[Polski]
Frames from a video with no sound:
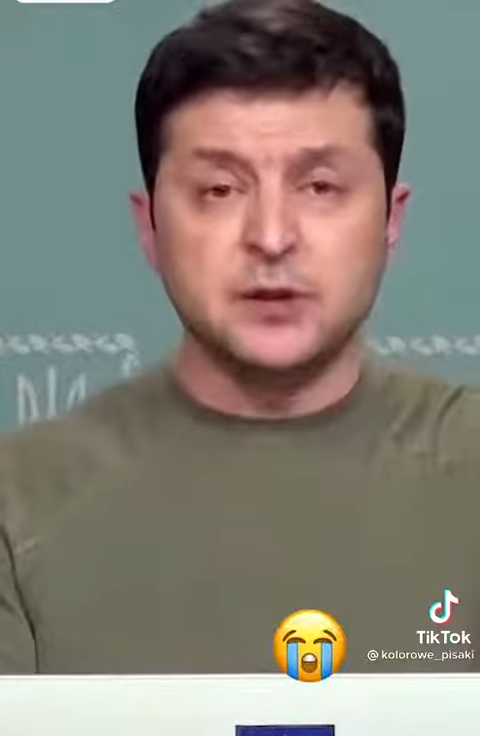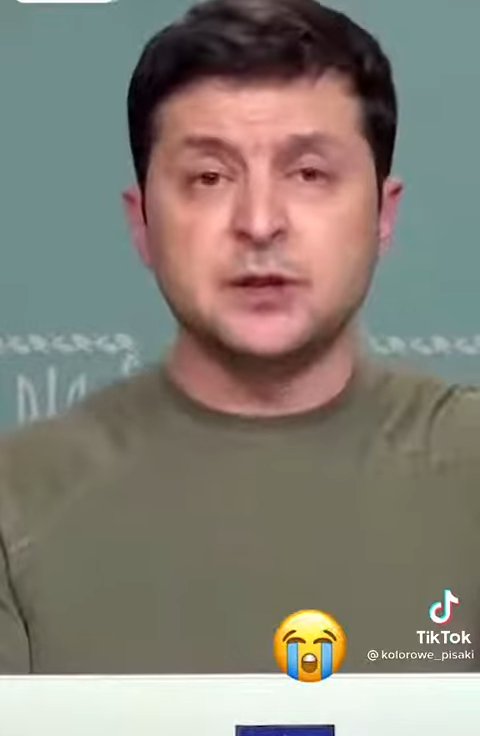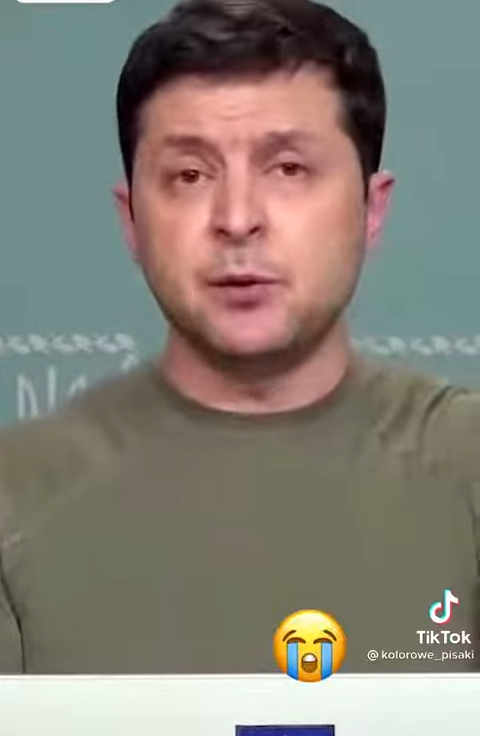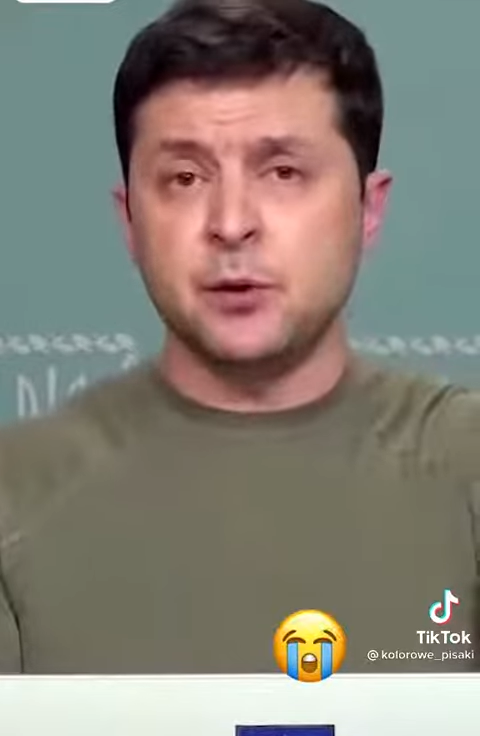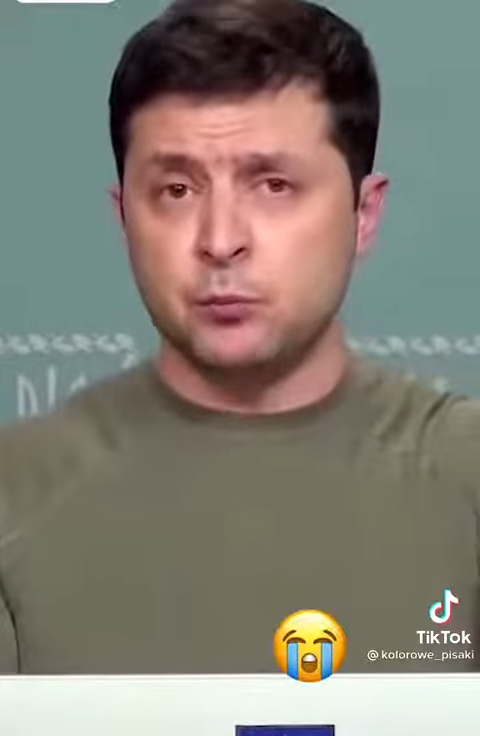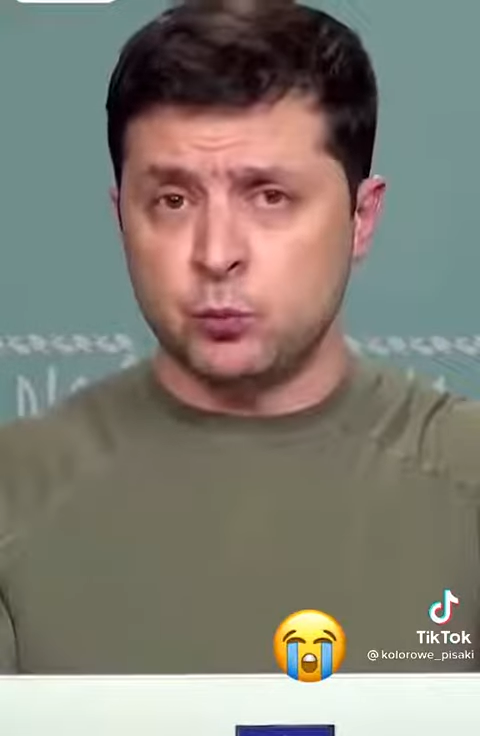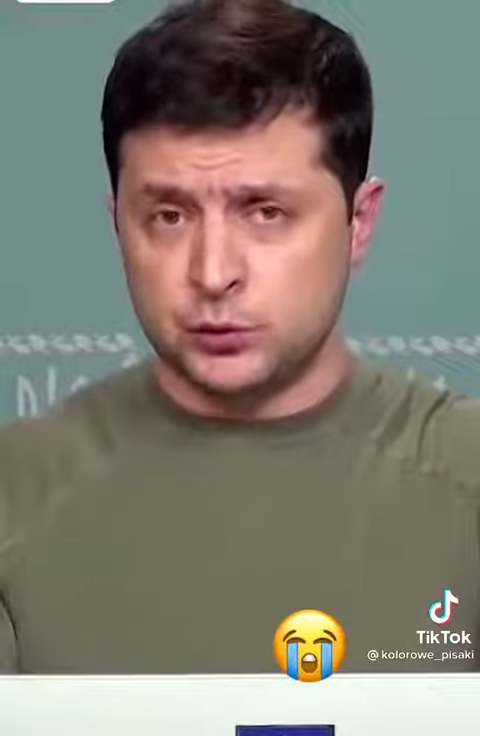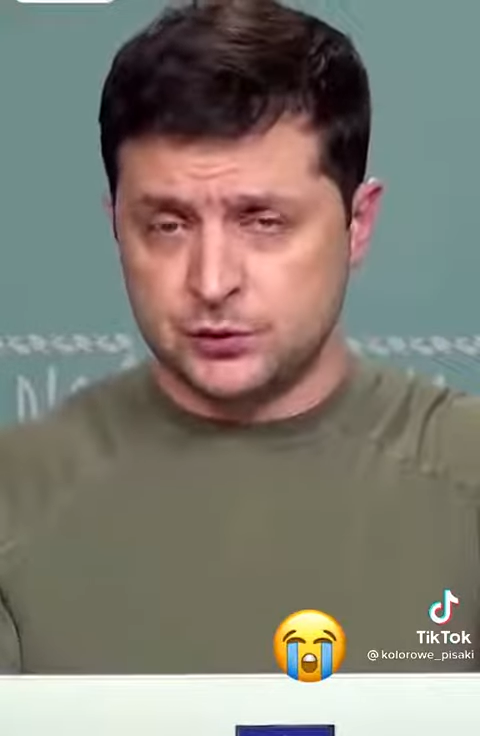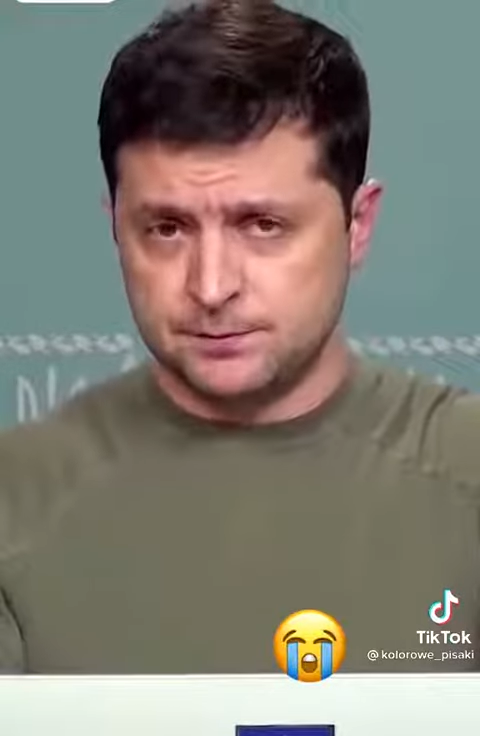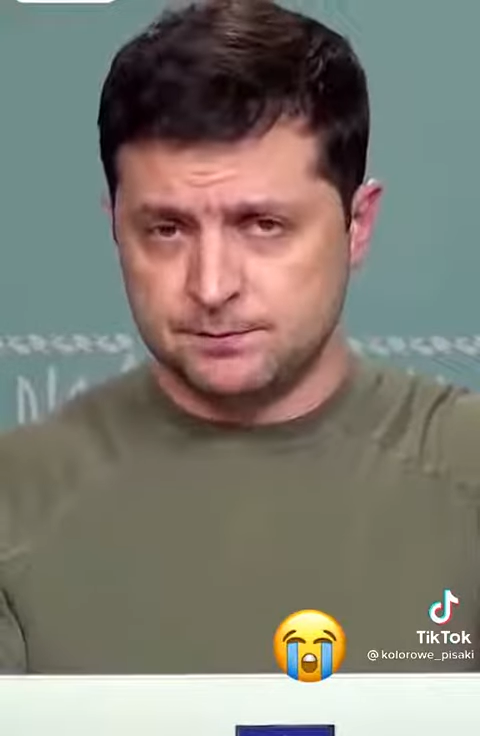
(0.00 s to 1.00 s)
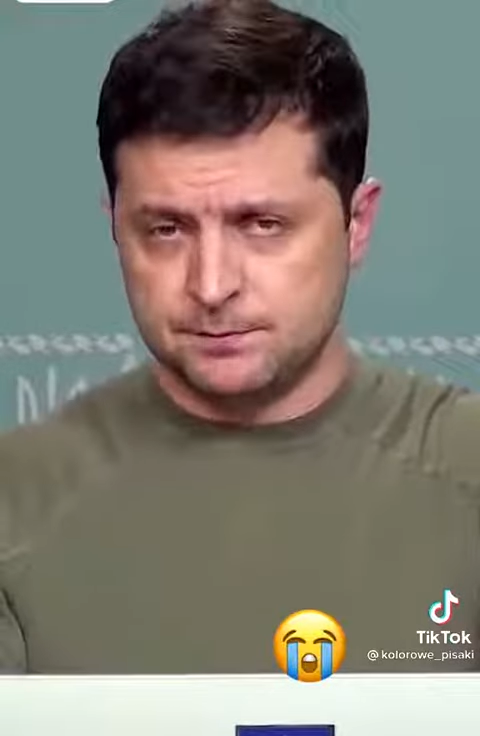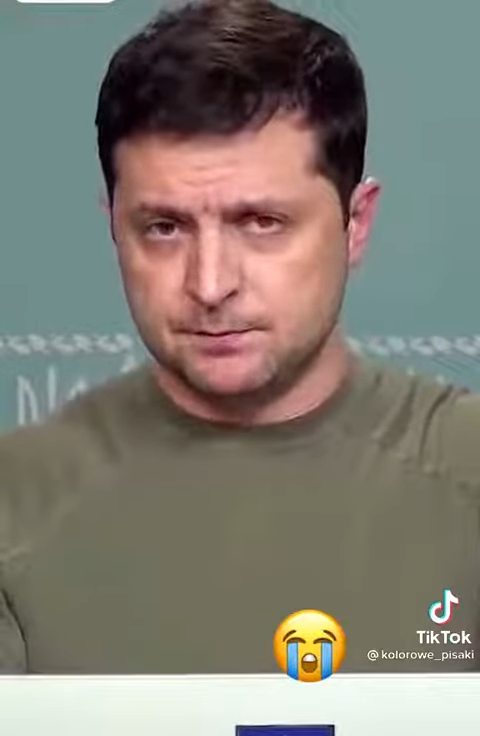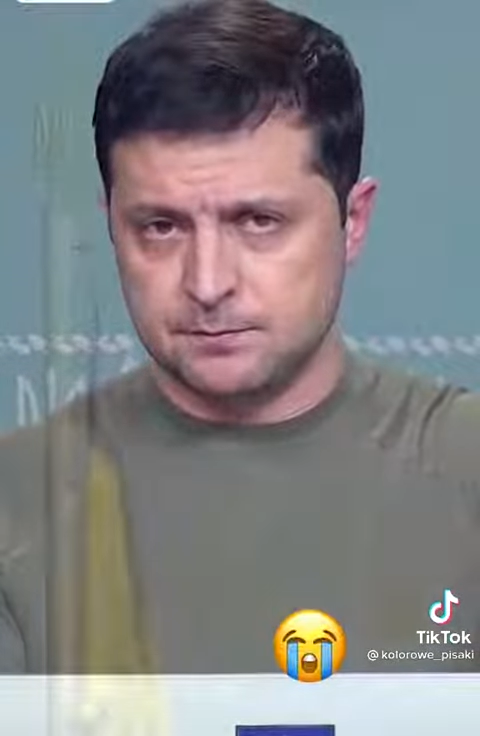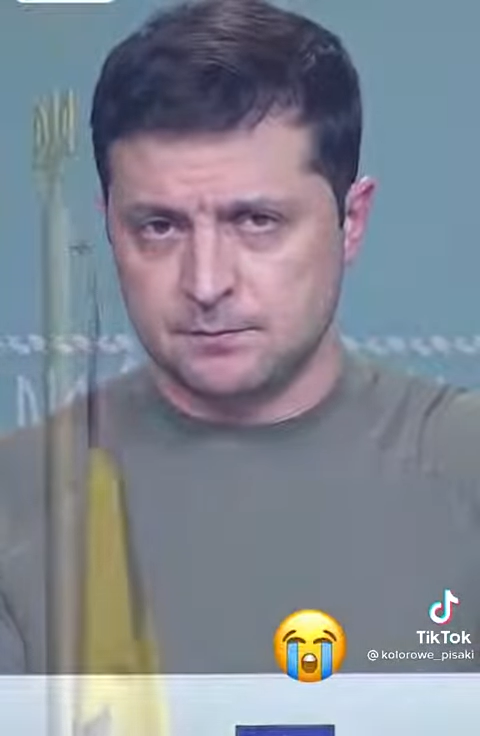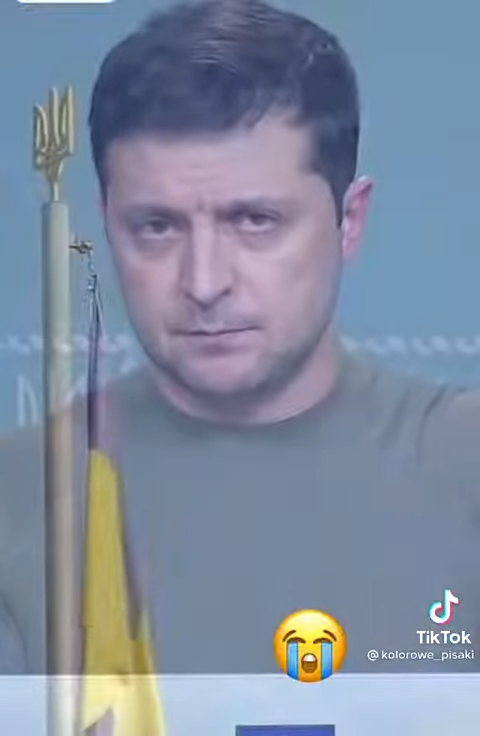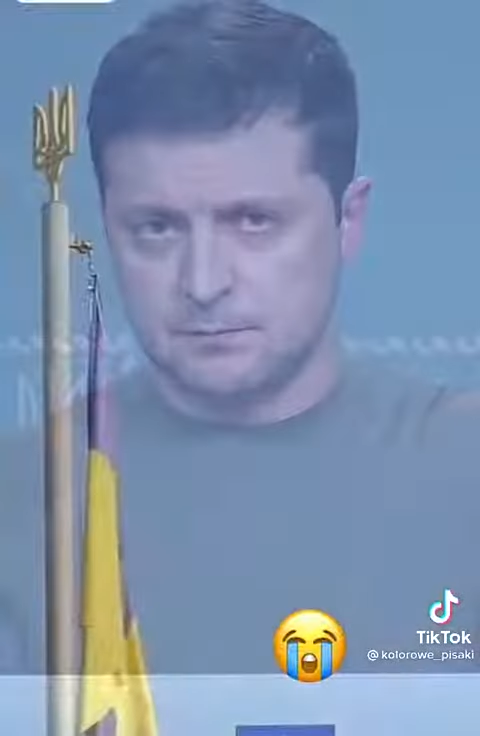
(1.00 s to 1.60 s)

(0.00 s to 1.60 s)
Niestety pośmiertnie.